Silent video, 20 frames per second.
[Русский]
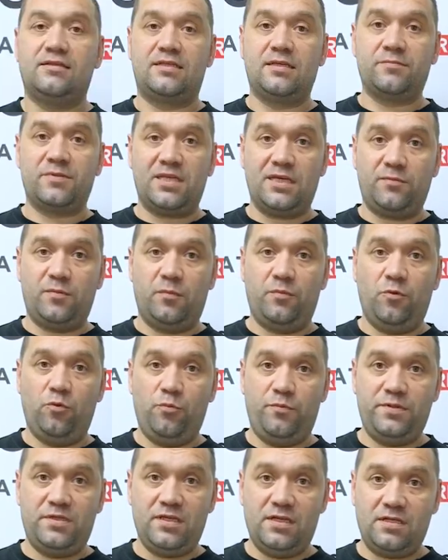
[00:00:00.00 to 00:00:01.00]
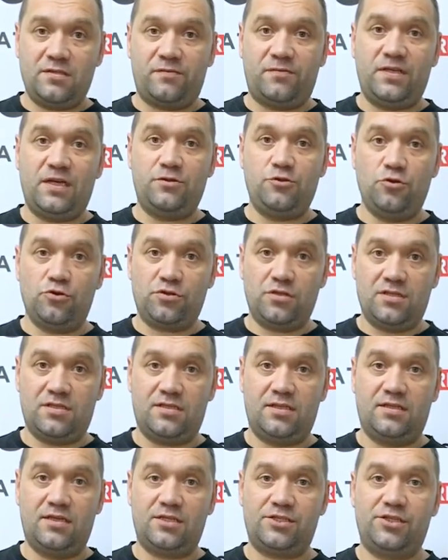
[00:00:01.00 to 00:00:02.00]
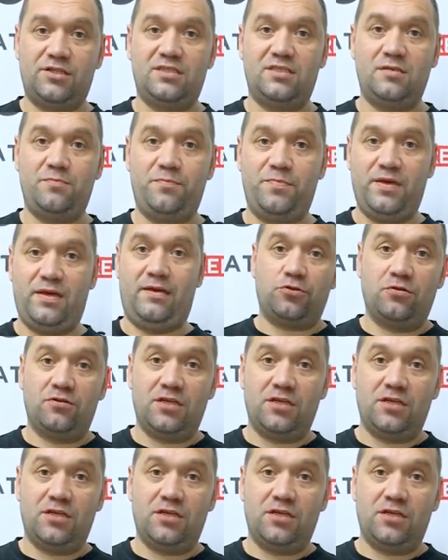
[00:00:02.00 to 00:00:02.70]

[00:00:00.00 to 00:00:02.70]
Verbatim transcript: Тем самым мы убедились в надежности наших цепей.